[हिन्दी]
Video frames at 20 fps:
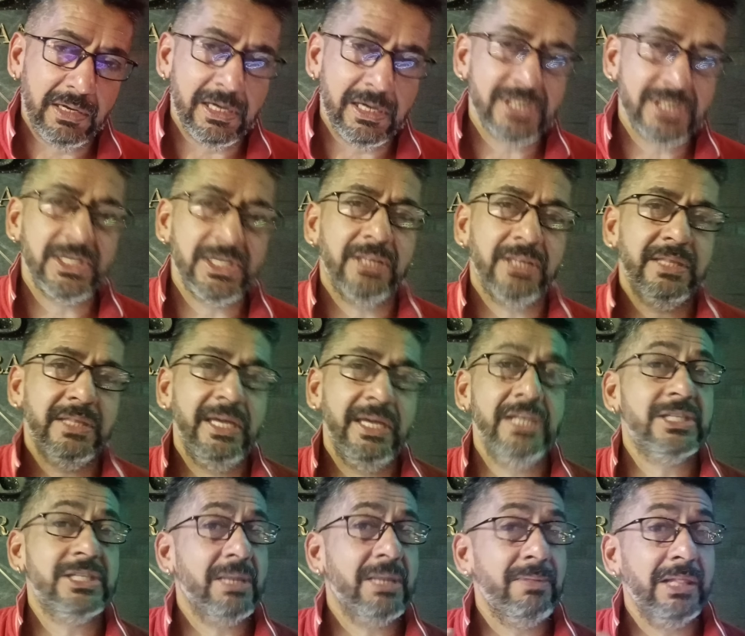कर सकते हैं
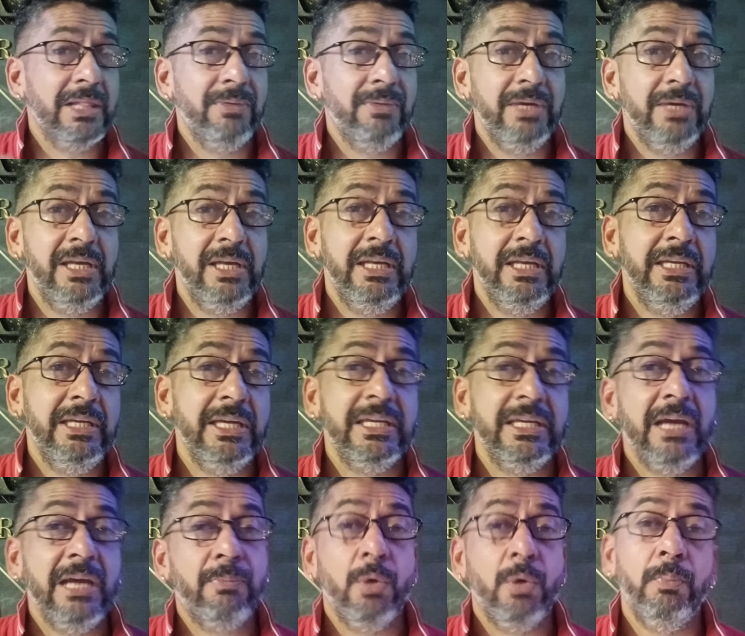इसका मतलब ये नहीं है
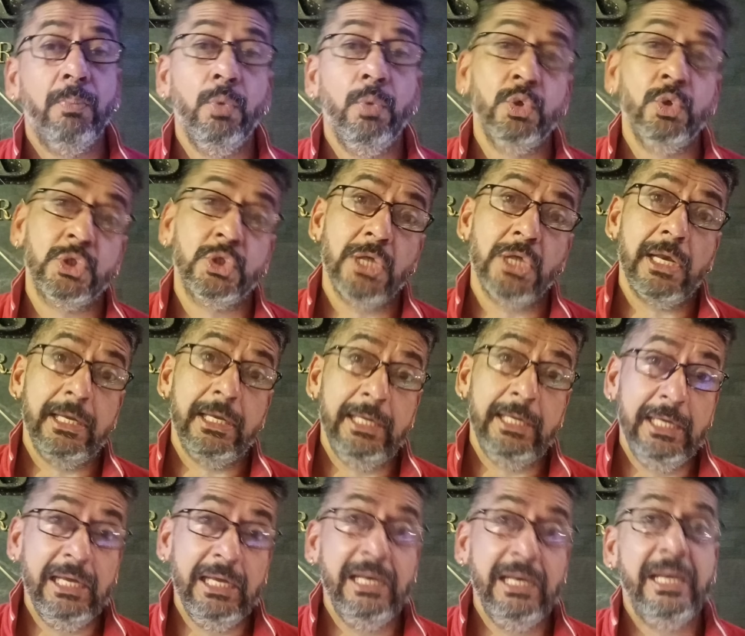कि आपको बूस्टर
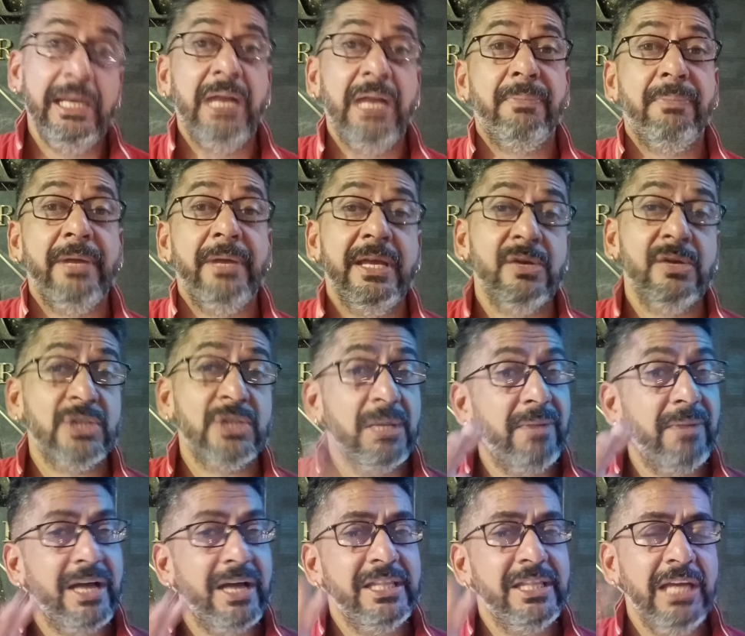ही लेना पड़ेगा पड़ेगा उसके
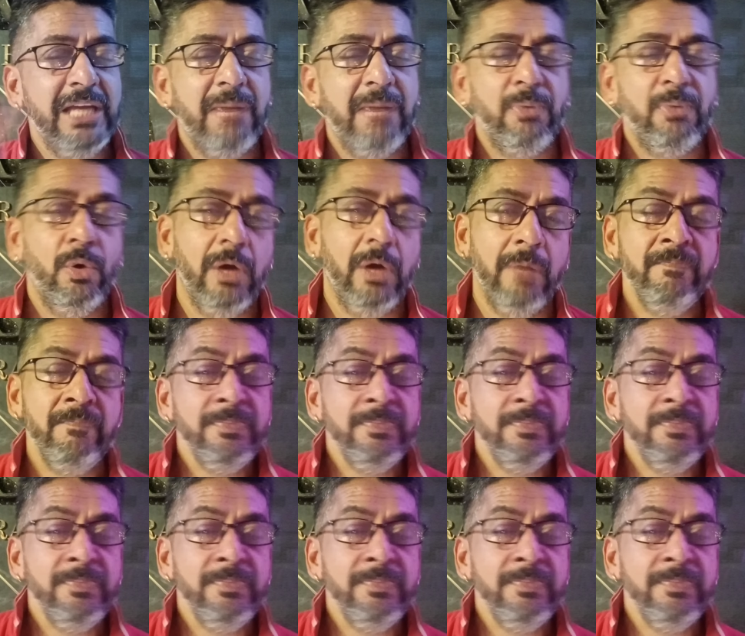बाद ही आप लोग